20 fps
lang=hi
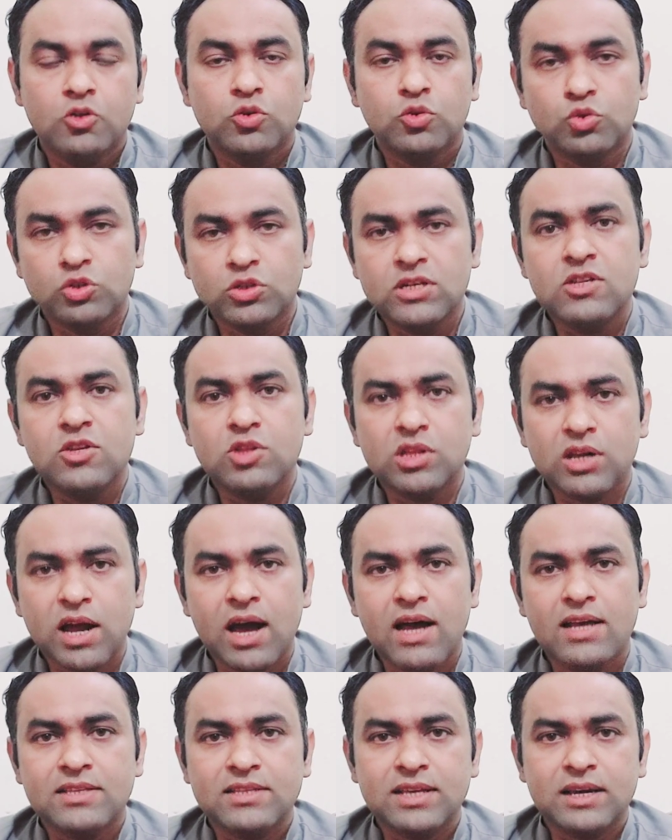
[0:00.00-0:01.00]
दूसरी जो
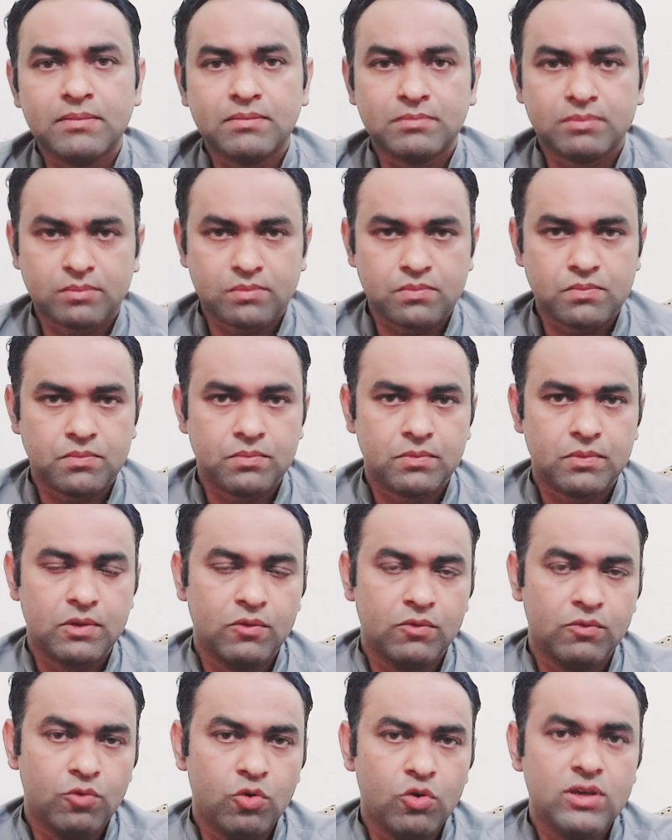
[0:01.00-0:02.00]
दरख्वास्त है
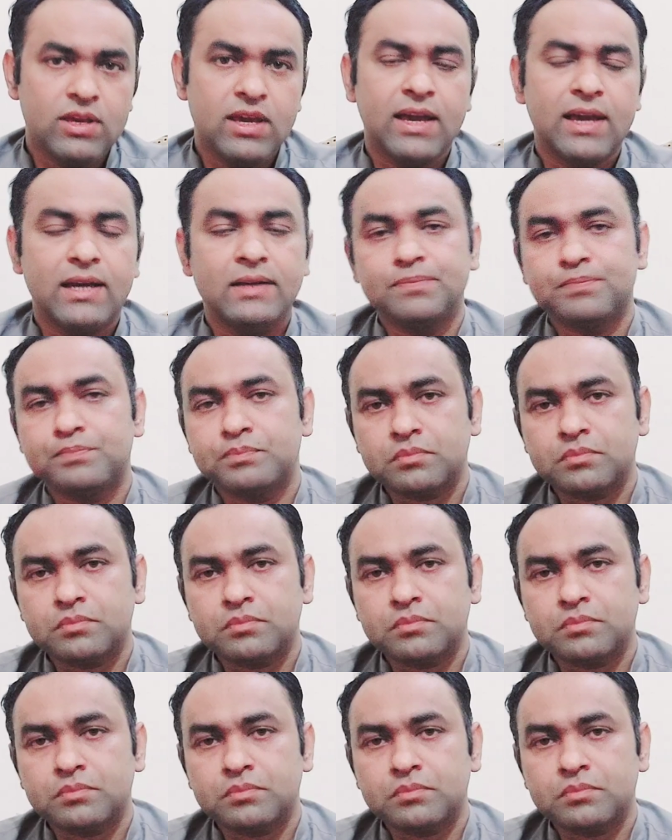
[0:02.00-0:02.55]
वो ये है